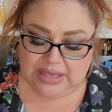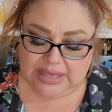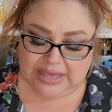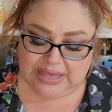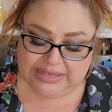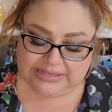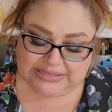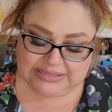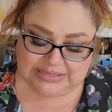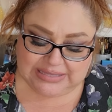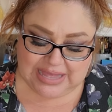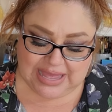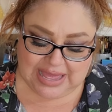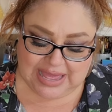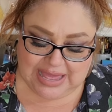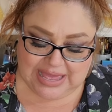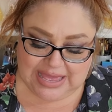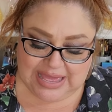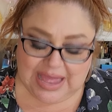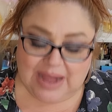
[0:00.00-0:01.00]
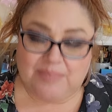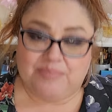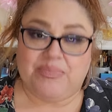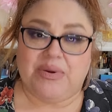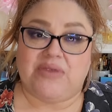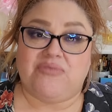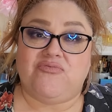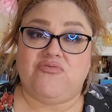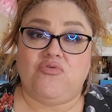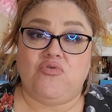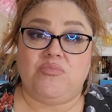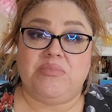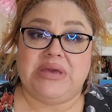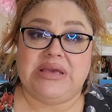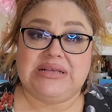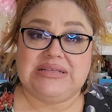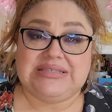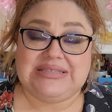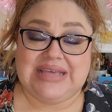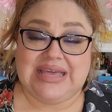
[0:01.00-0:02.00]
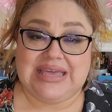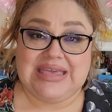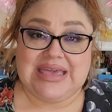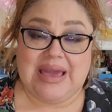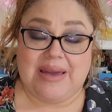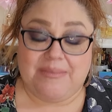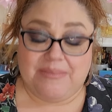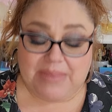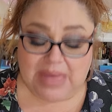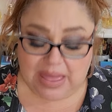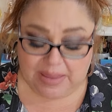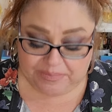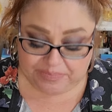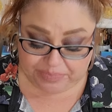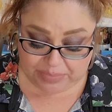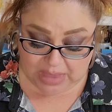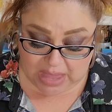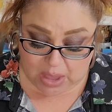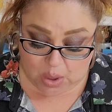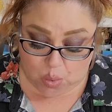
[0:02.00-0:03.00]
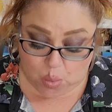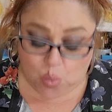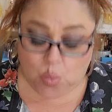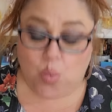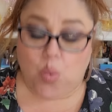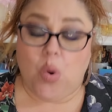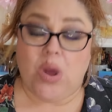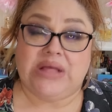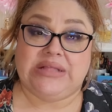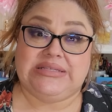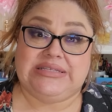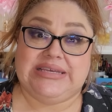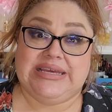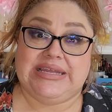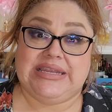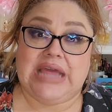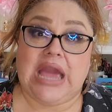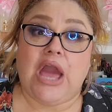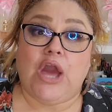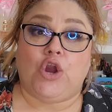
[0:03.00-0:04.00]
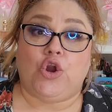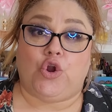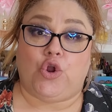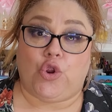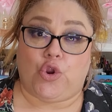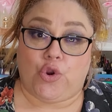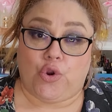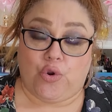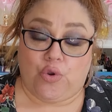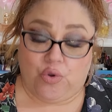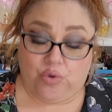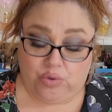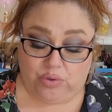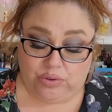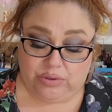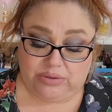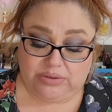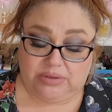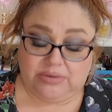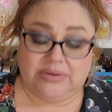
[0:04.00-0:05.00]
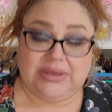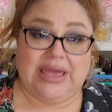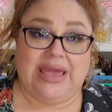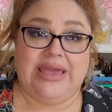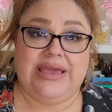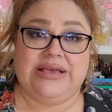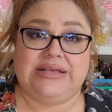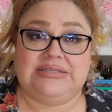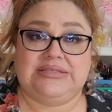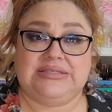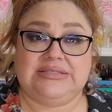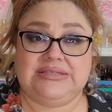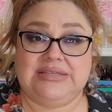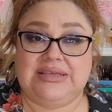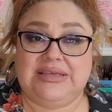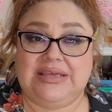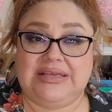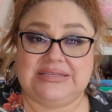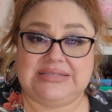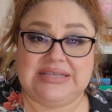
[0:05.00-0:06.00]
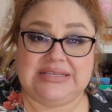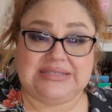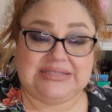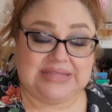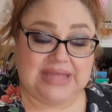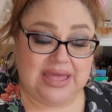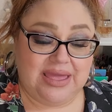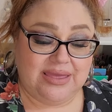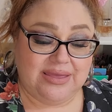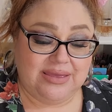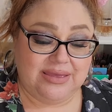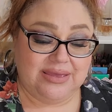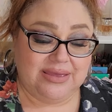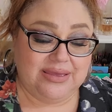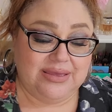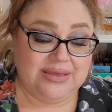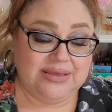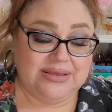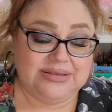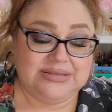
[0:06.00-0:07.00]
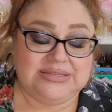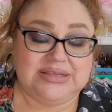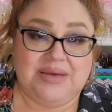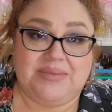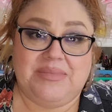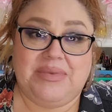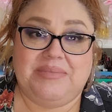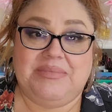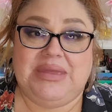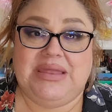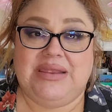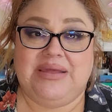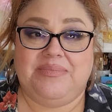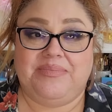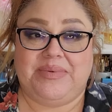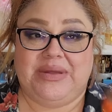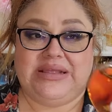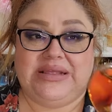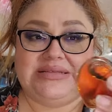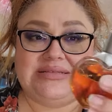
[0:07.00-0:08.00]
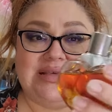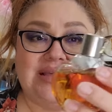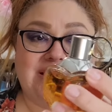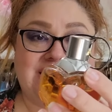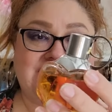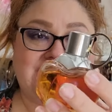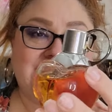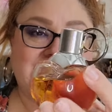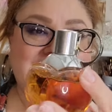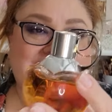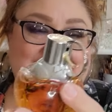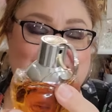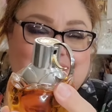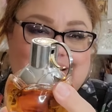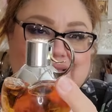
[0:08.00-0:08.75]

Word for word: Este, y el perfume se llama Wanted Girl. ¿Ok? es este. Se llama, mire, parece que